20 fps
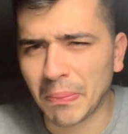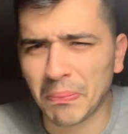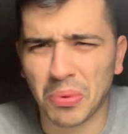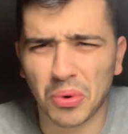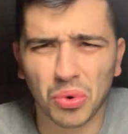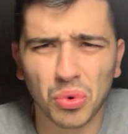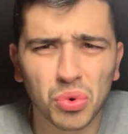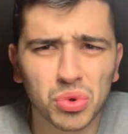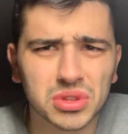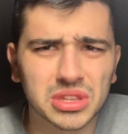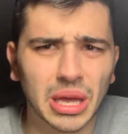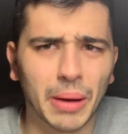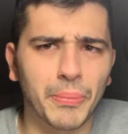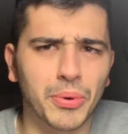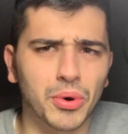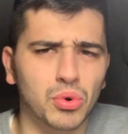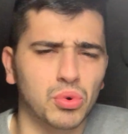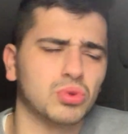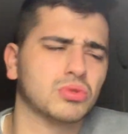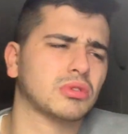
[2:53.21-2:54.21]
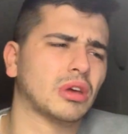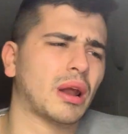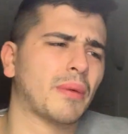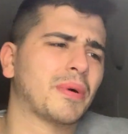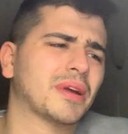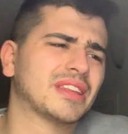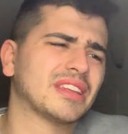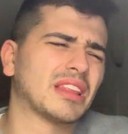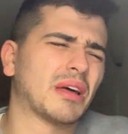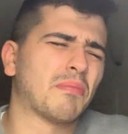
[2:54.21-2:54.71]
brutta, brutta, una
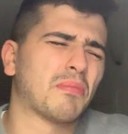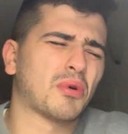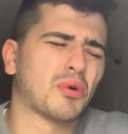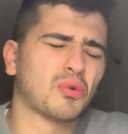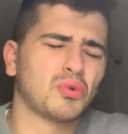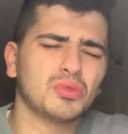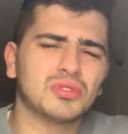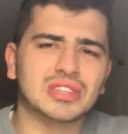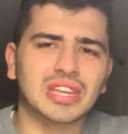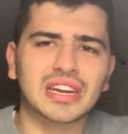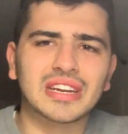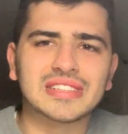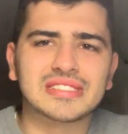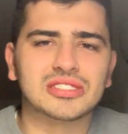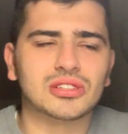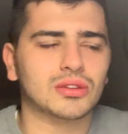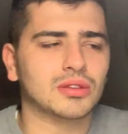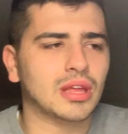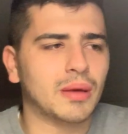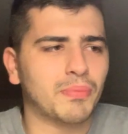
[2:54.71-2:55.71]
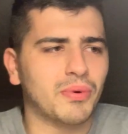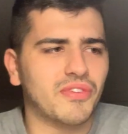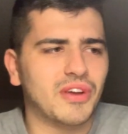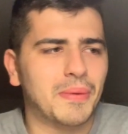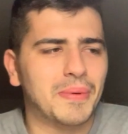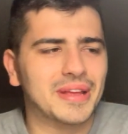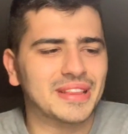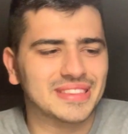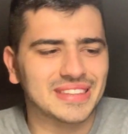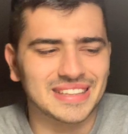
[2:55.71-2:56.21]
partita brutta, nel secondo tempo
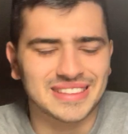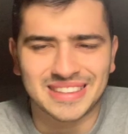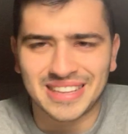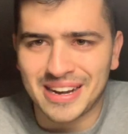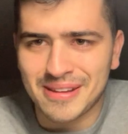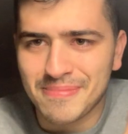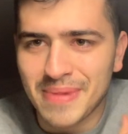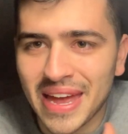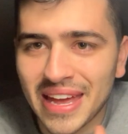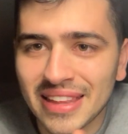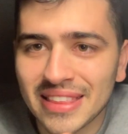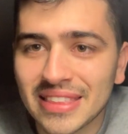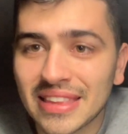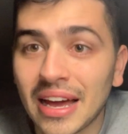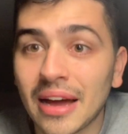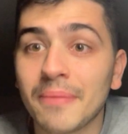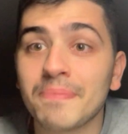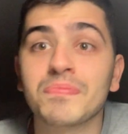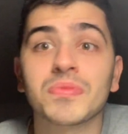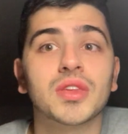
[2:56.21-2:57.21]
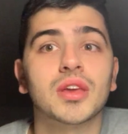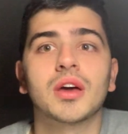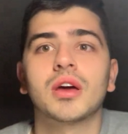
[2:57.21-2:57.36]
veramente tremenda